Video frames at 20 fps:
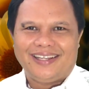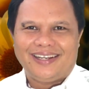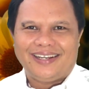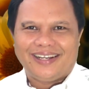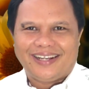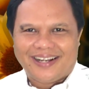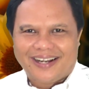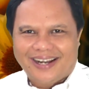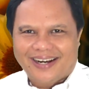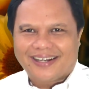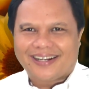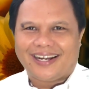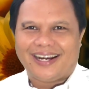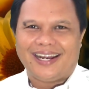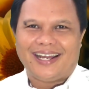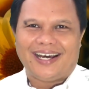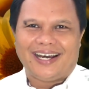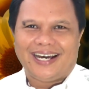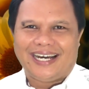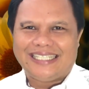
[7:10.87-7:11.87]

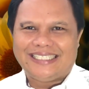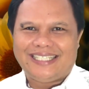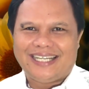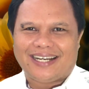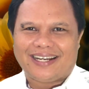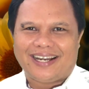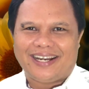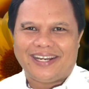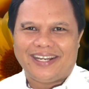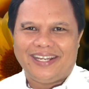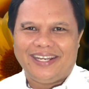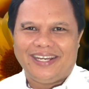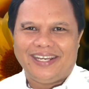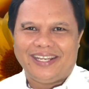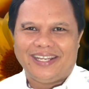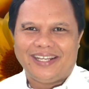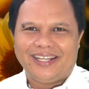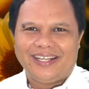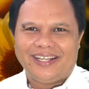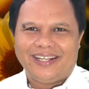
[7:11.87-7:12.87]
dengarkanlah ajakan
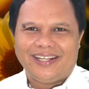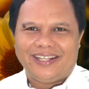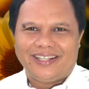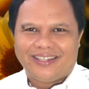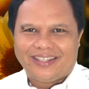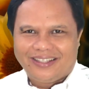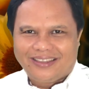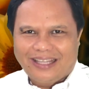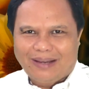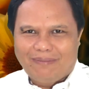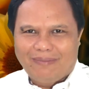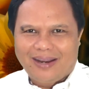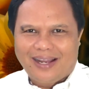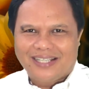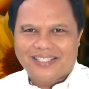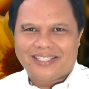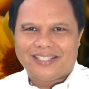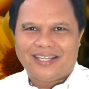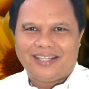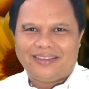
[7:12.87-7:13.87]
ini. Tetaplah
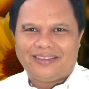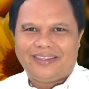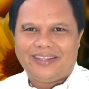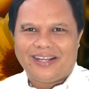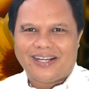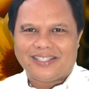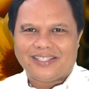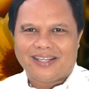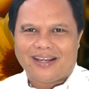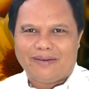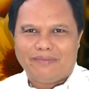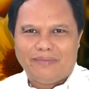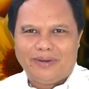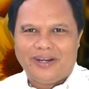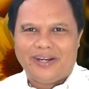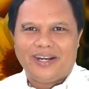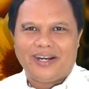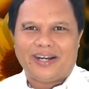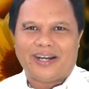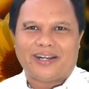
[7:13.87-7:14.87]
senantiasa
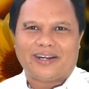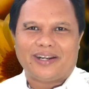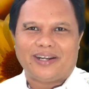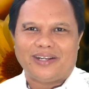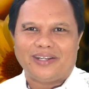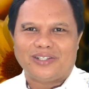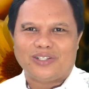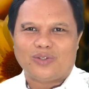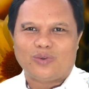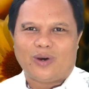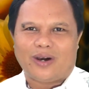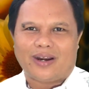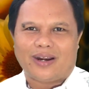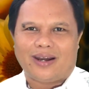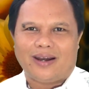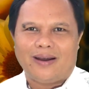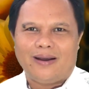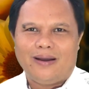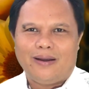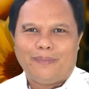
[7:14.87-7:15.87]
mendengarkan
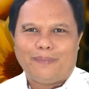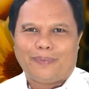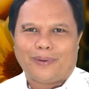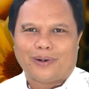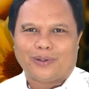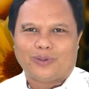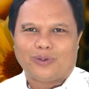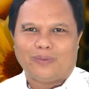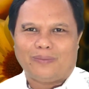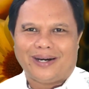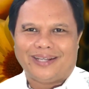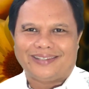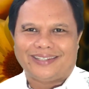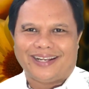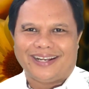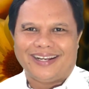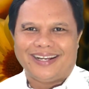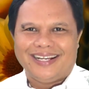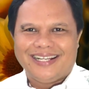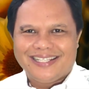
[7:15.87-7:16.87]
suara
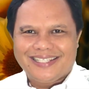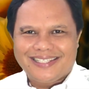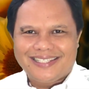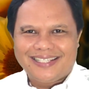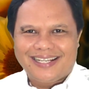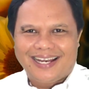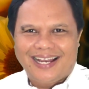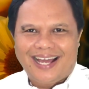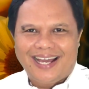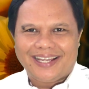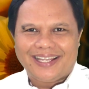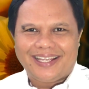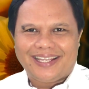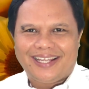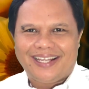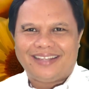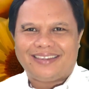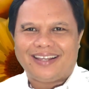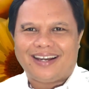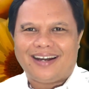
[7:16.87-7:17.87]
pertobatan selagi
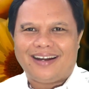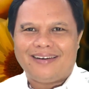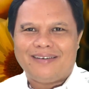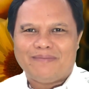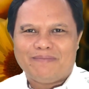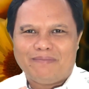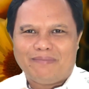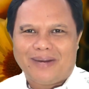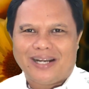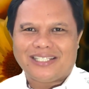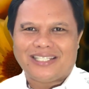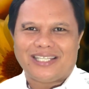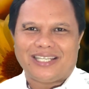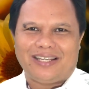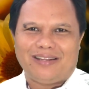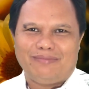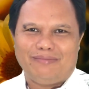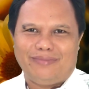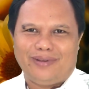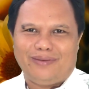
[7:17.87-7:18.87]
kita masih
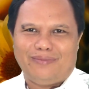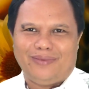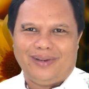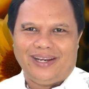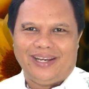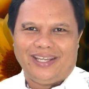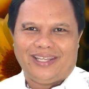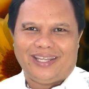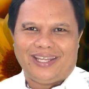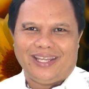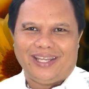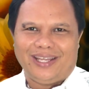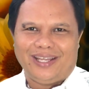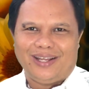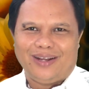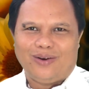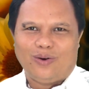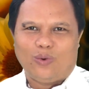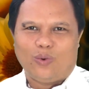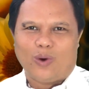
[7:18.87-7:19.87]

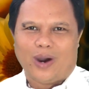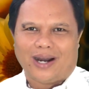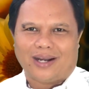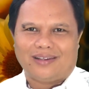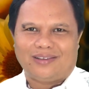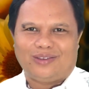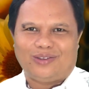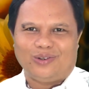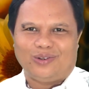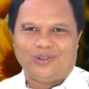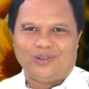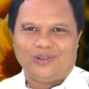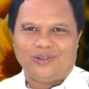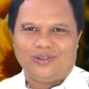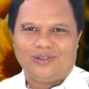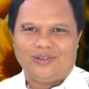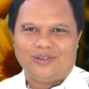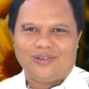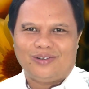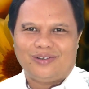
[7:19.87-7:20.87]
memiliki waktu.
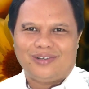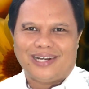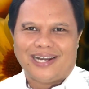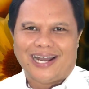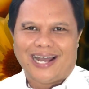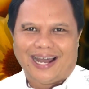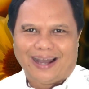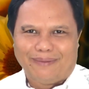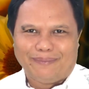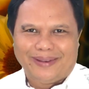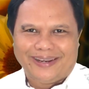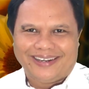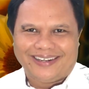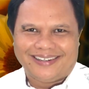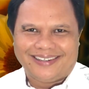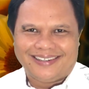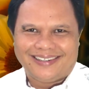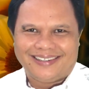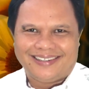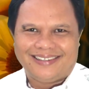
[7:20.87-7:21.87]

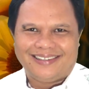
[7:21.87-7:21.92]
Amin.